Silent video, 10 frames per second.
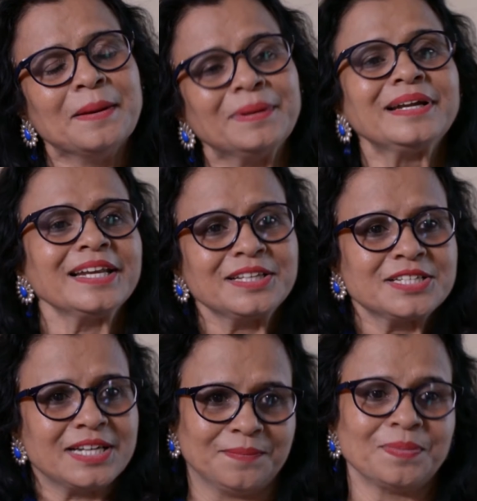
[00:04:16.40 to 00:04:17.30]
बट
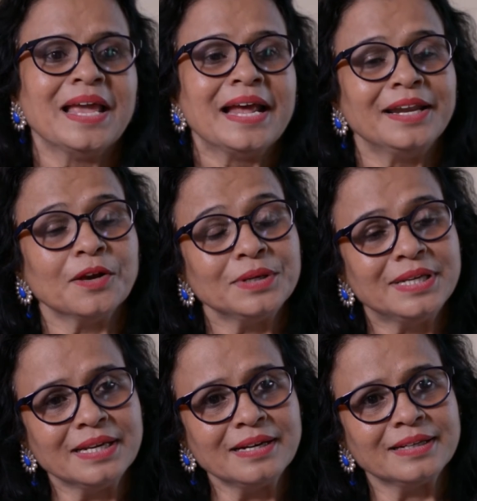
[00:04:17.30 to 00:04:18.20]
लाइक ना
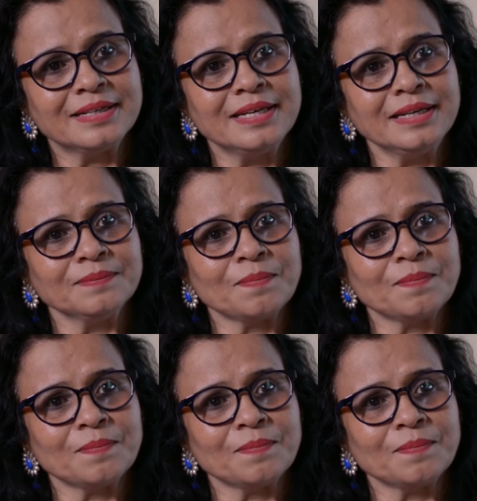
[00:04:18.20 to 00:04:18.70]
ये लड़की